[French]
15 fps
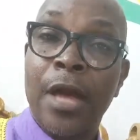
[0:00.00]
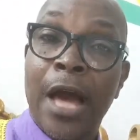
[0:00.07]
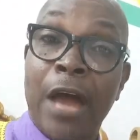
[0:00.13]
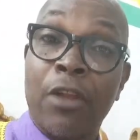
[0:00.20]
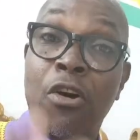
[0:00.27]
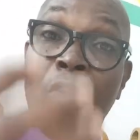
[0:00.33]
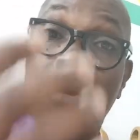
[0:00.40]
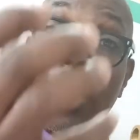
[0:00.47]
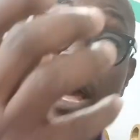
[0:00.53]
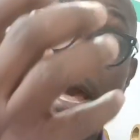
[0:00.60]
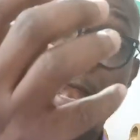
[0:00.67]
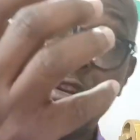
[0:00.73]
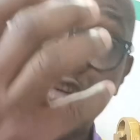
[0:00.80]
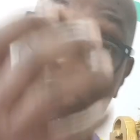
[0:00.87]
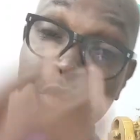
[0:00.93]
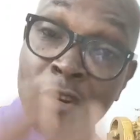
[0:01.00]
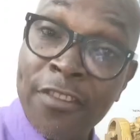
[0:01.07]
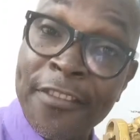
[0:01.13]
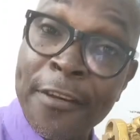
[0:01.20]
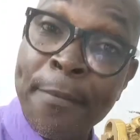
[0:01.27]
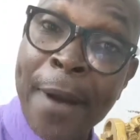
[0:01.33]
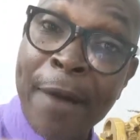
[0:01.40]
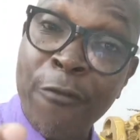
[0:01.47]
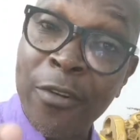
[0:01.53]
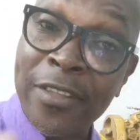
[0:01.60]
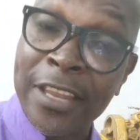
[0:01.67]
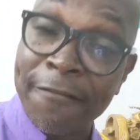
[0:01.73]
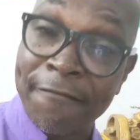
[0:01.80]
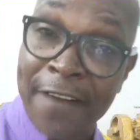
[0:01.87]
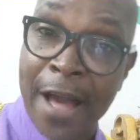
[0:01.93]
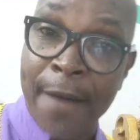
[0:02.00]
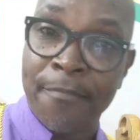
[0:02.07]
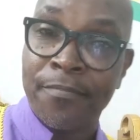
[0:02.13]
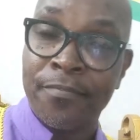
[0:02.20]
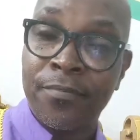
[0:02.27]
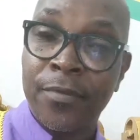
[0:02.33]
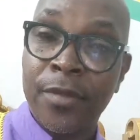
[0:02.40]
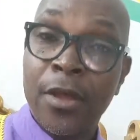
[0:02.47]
Alors, n'utilisez pas votre femme,